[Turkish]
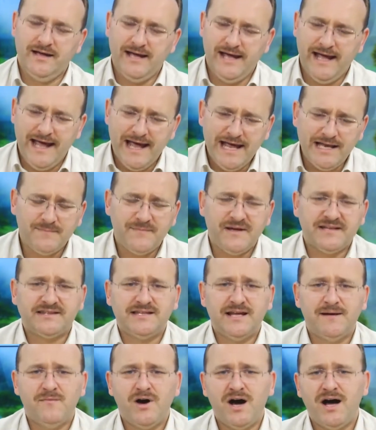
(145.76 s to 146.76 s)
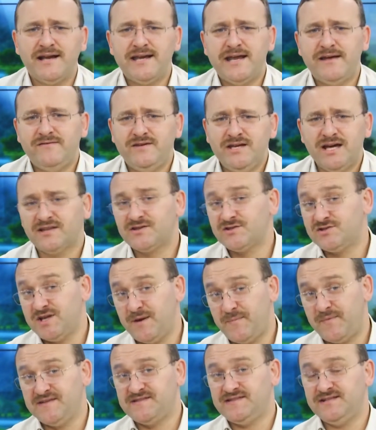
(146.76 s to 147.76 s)
elbette maneviyat
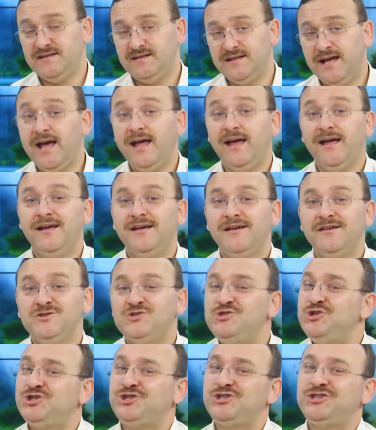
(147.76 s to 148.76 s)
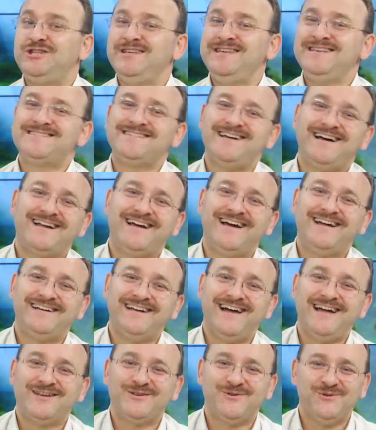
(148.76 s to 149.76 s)
cephesinde ciddi
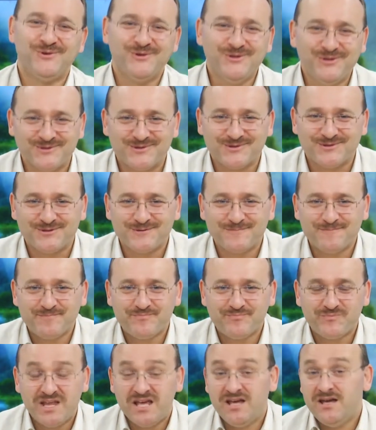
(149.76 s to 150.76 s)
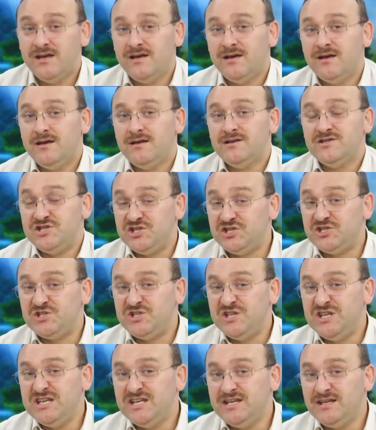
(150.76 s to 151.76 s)
zararlar görüyoruz
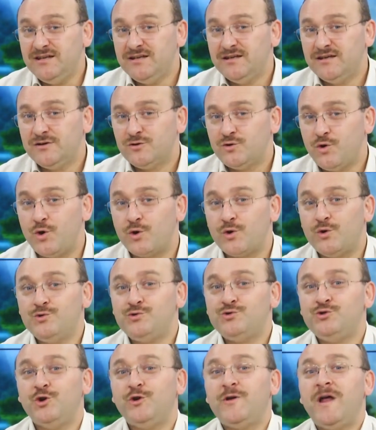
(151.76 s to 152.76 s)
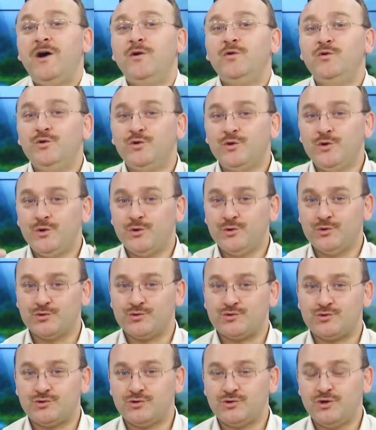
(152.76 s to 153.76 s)
ciddi korozyona
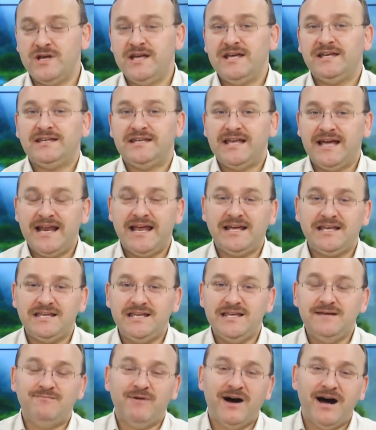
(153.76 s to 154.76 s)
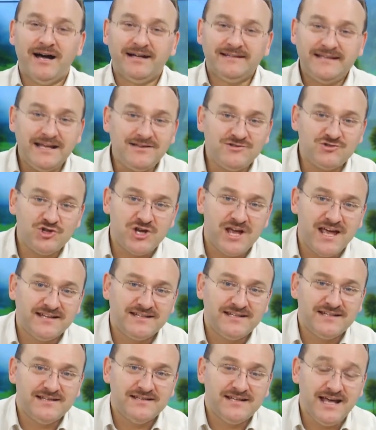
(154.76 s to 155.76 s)
uğruyoruz. Gerek ibadet
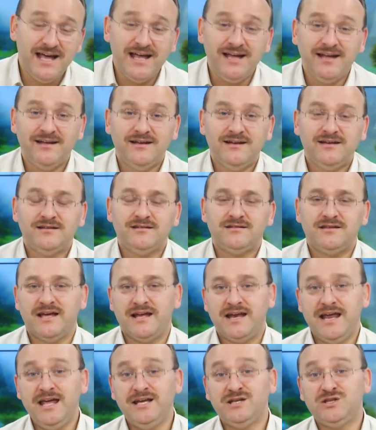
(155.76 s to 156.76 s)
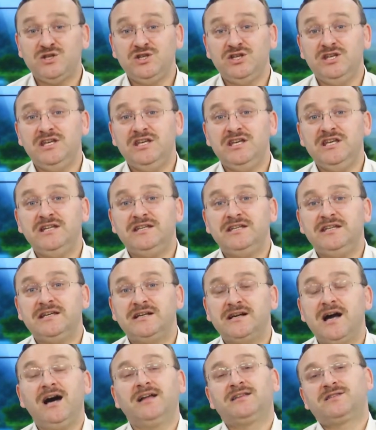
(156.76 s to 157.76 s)
cihetinde, gerek
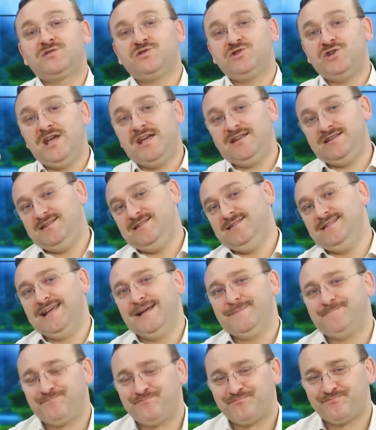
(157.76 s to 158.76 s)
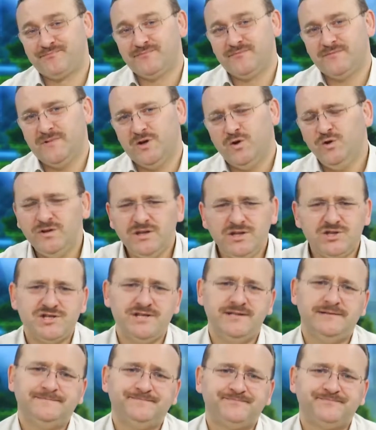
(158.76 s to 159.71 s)
itikat cihetinde. Onun için